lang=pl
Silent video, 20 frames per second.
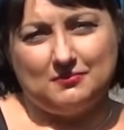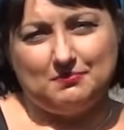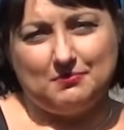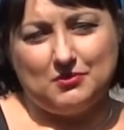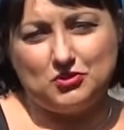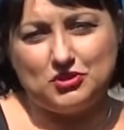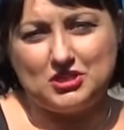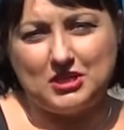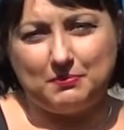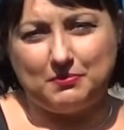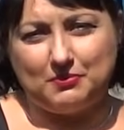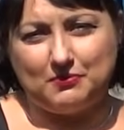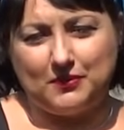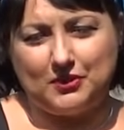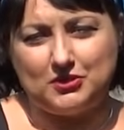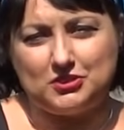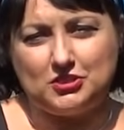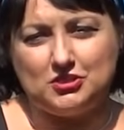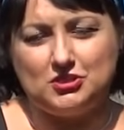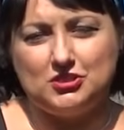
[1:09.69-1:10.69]
y, można
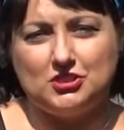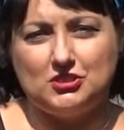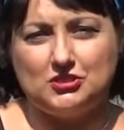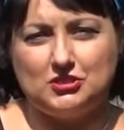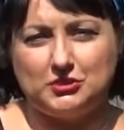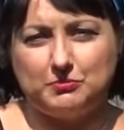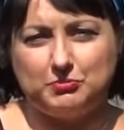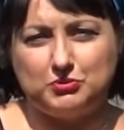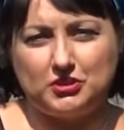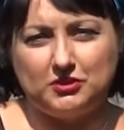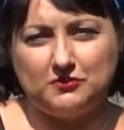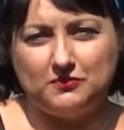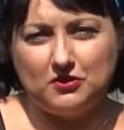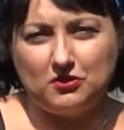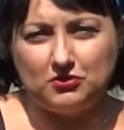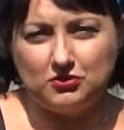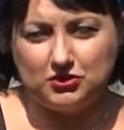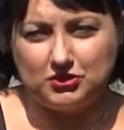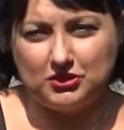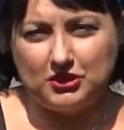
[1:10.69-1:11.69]
powiedzieć, że
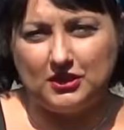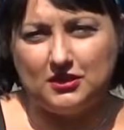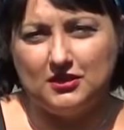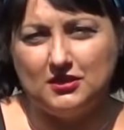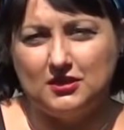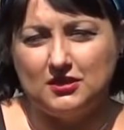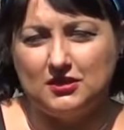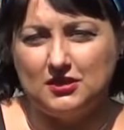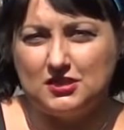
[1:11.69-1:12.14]
przedwiośnie